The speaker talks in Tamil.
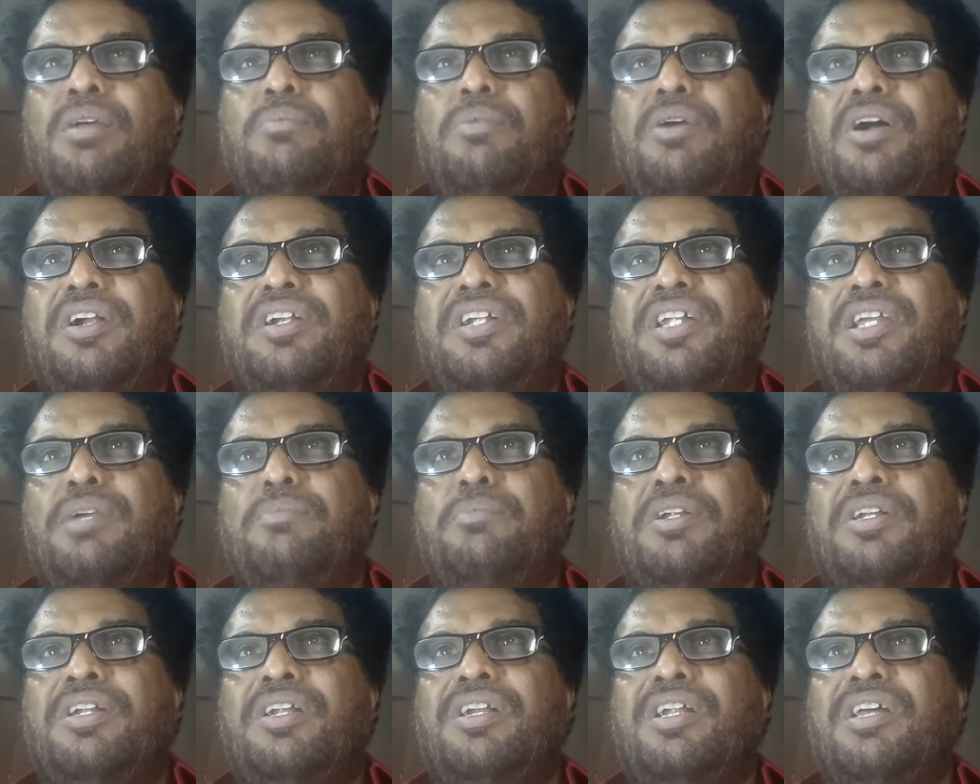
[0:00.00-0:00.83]
பாண்டிய
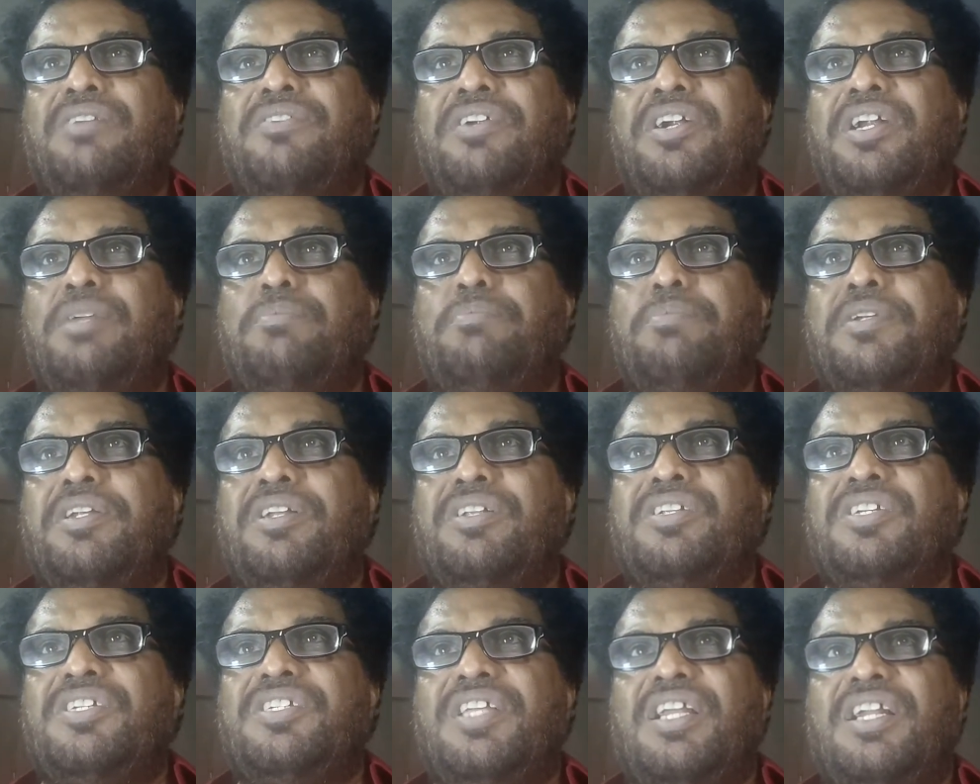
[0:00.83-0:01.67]
மன்னன் அவர்களை
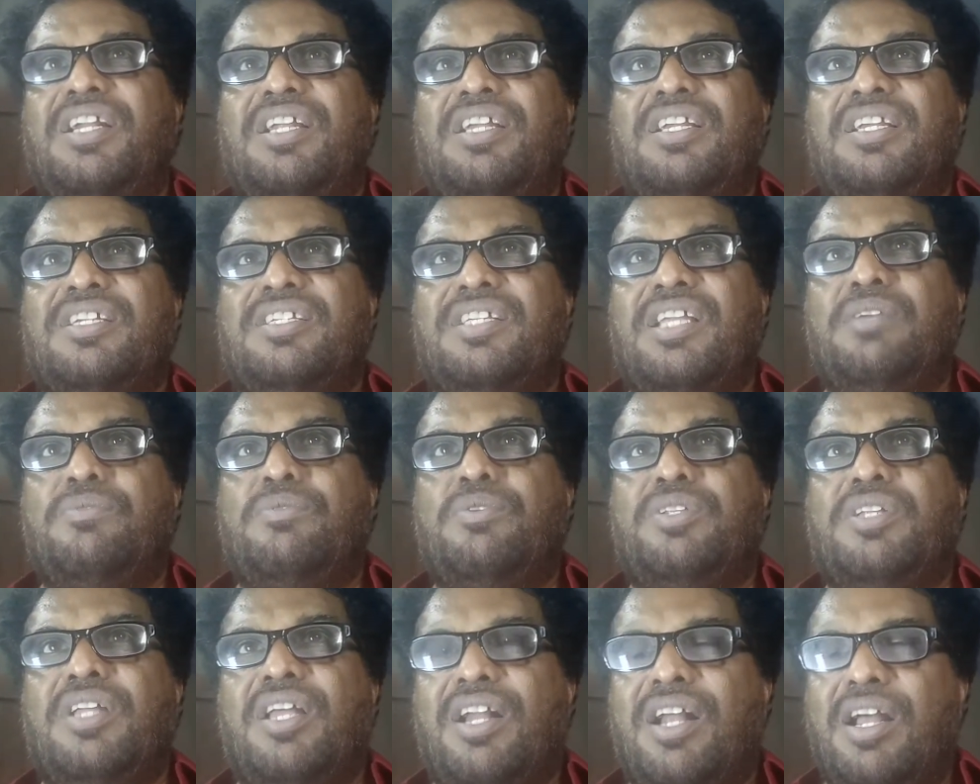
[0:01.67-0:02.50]
பிரிந்து செல்ல
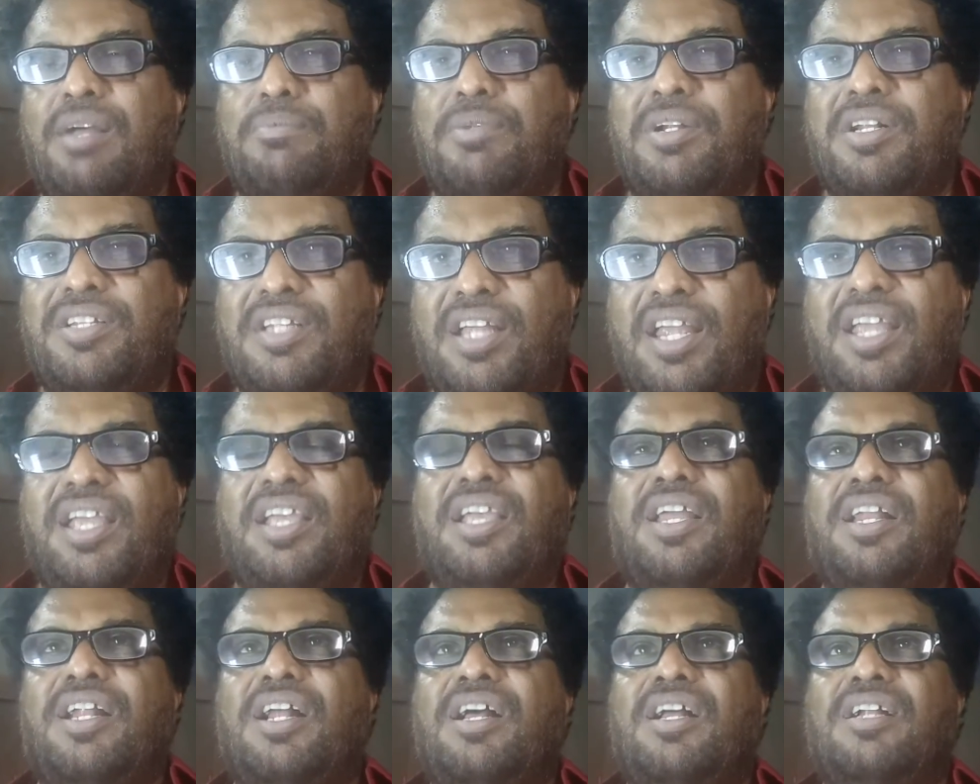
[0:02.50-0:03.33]
இசைவு தராமல்
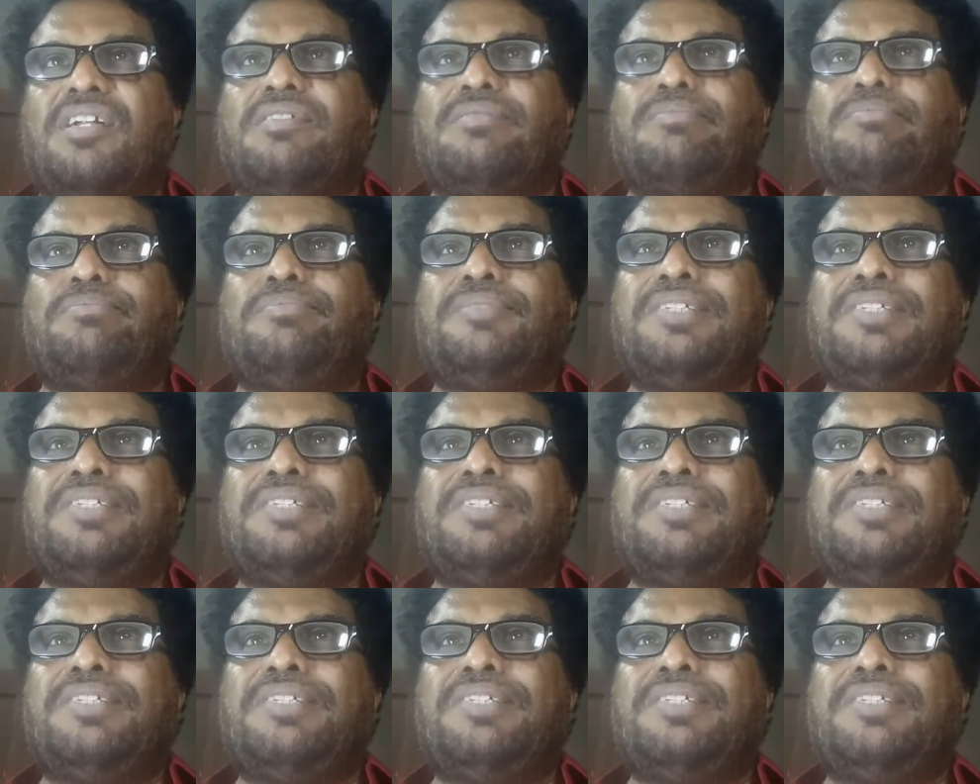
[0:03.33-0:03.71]
தயங்கினான்